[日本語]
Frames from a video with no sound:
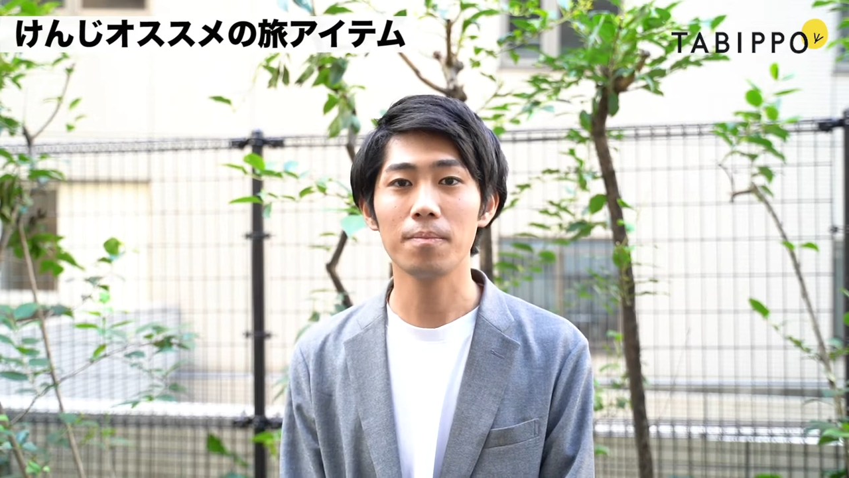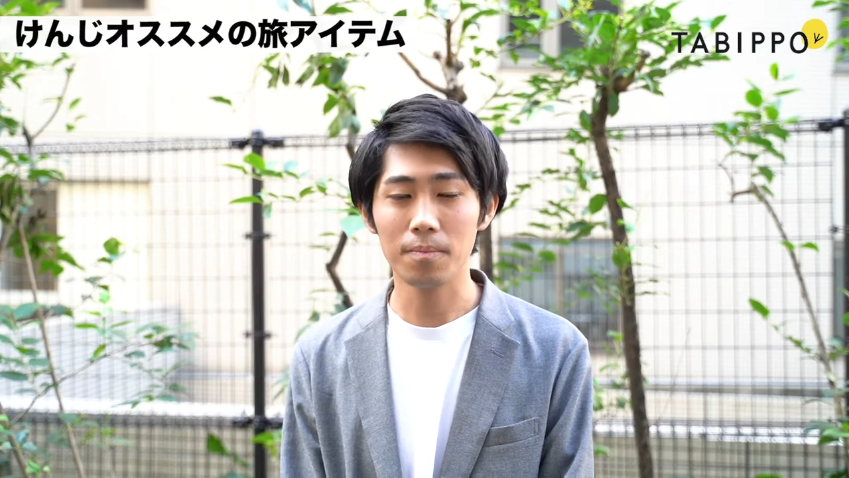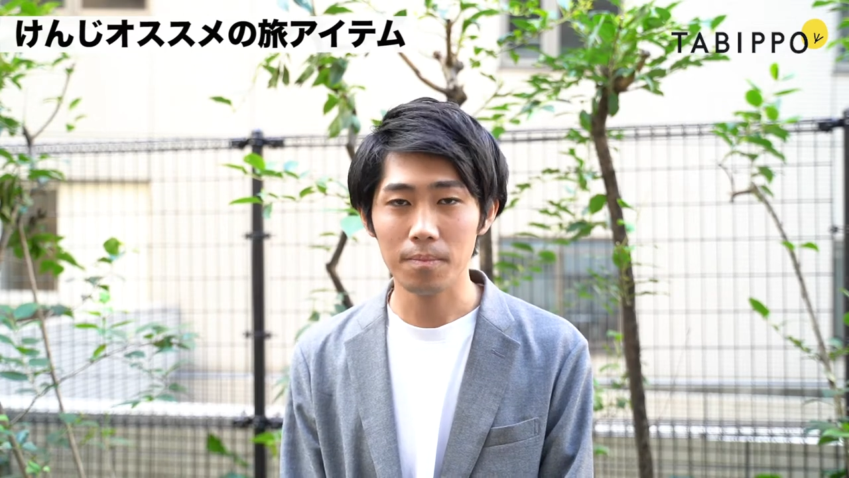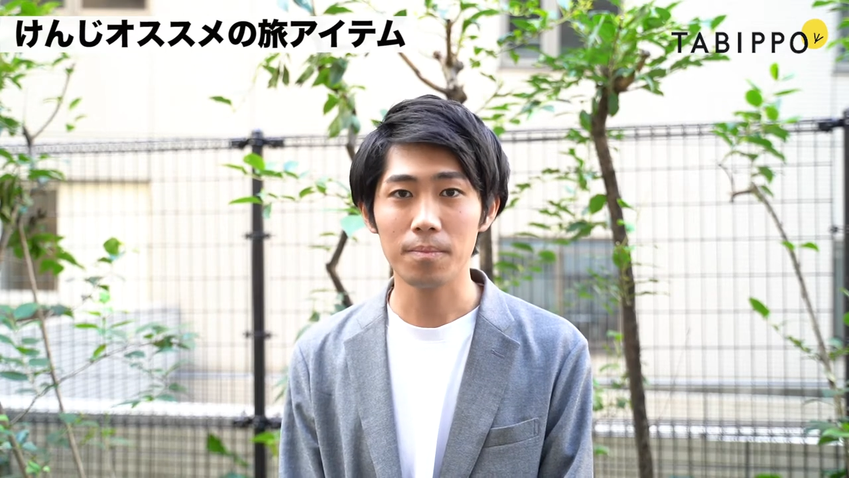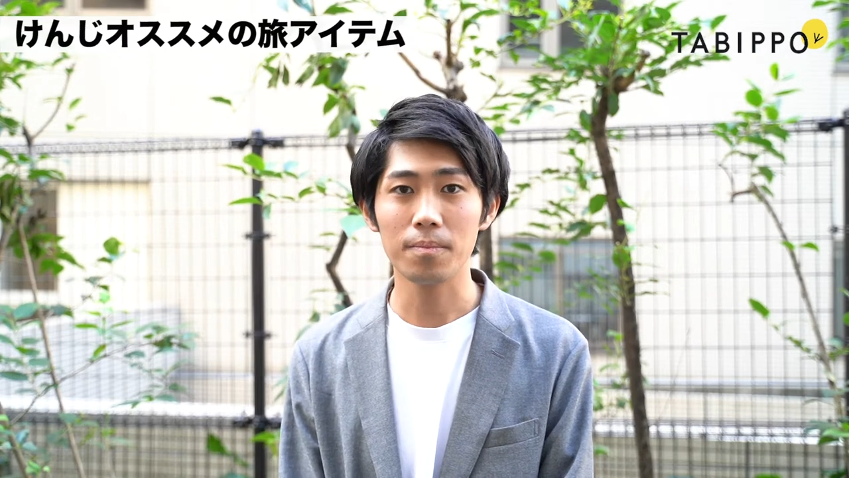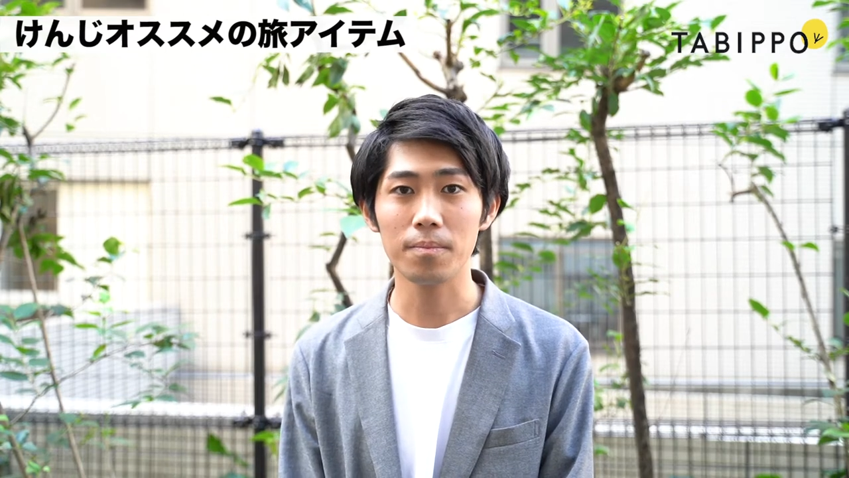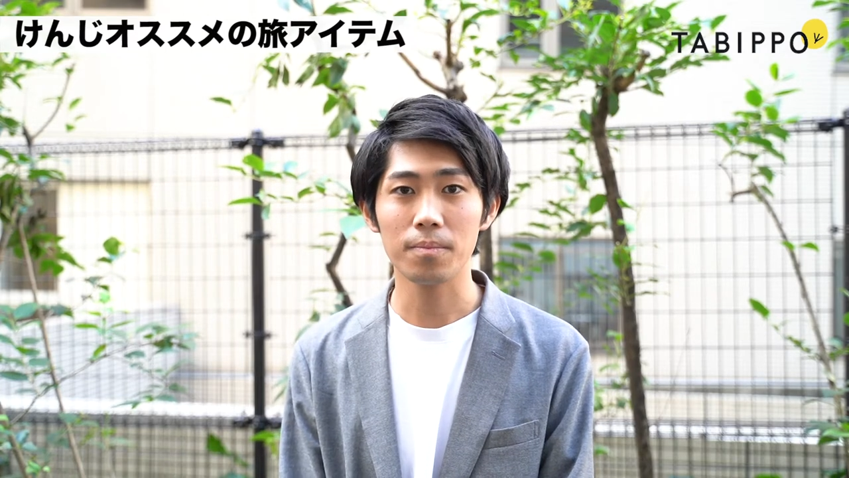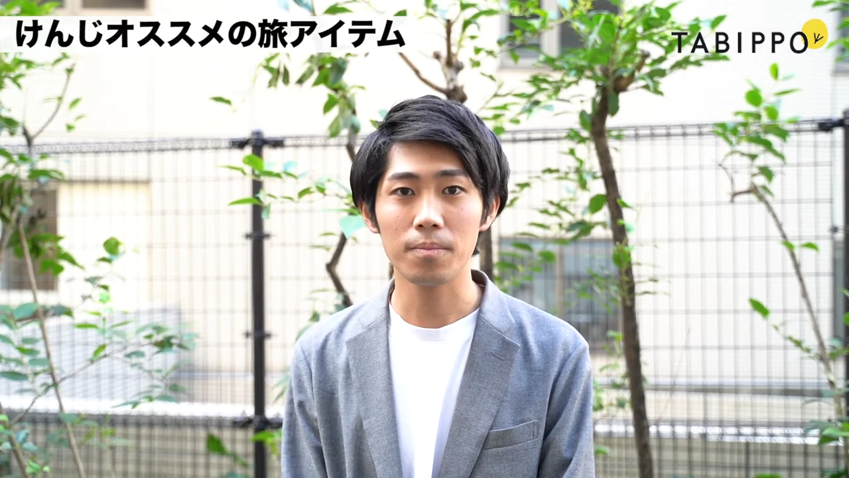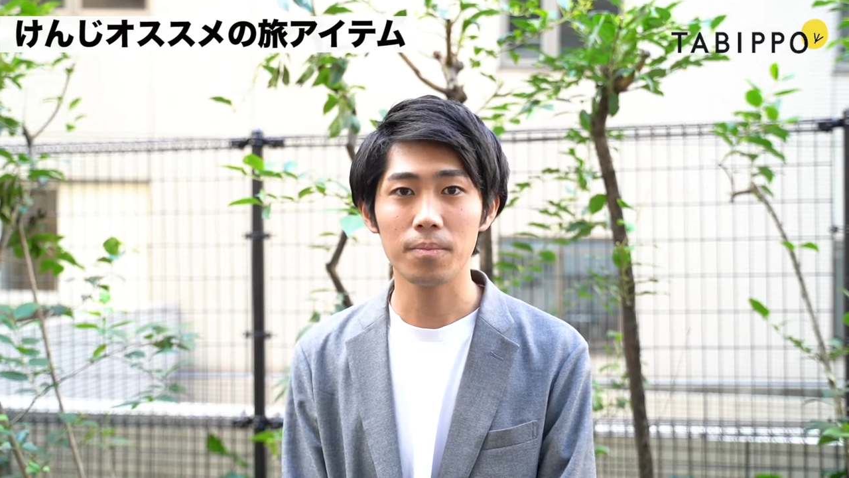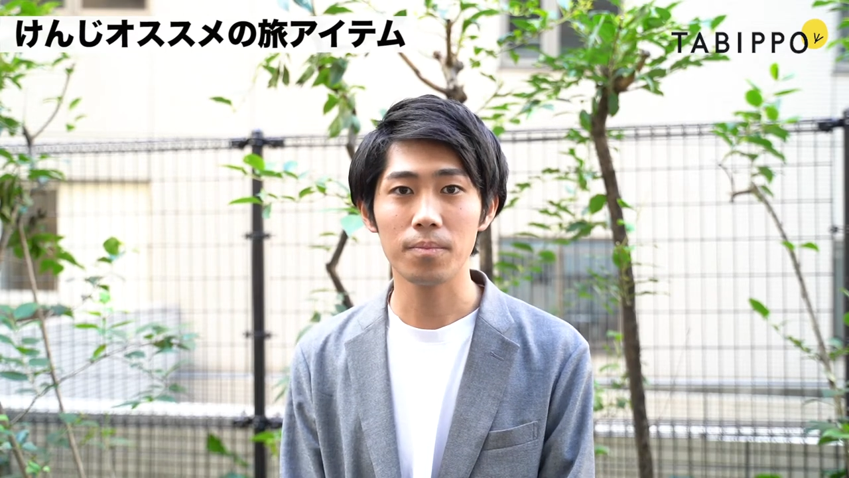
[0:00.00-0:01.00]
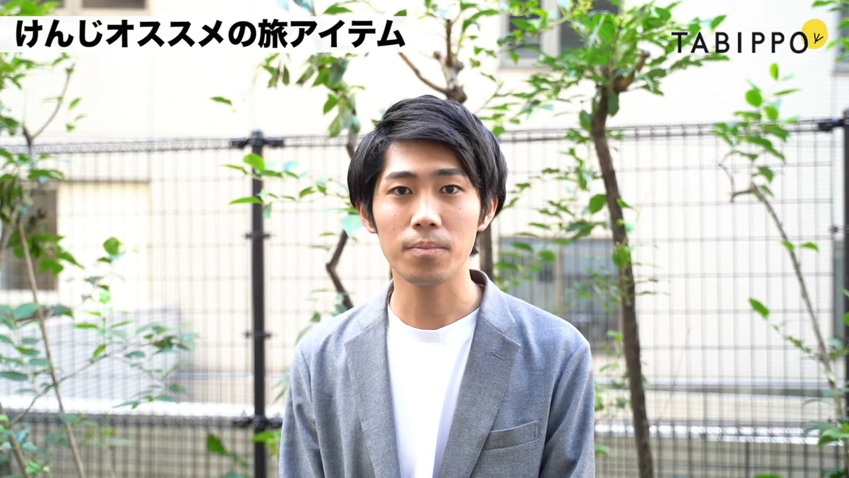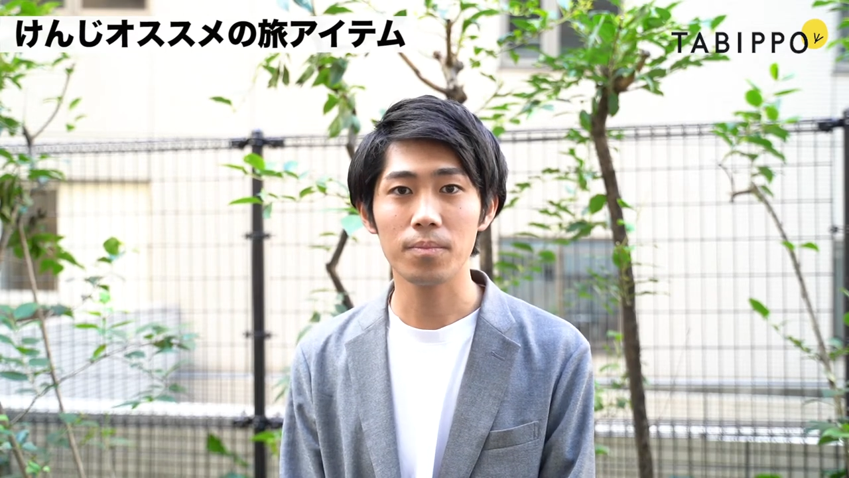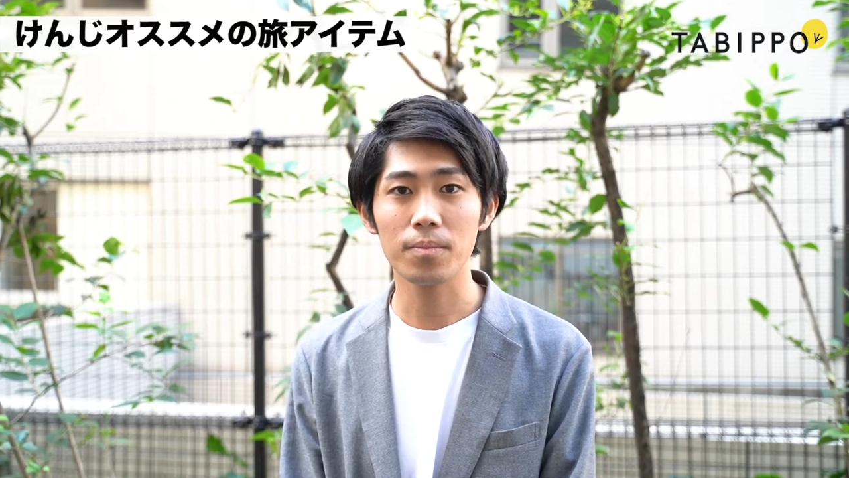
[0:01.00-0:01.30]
ありがとうございますめちゃく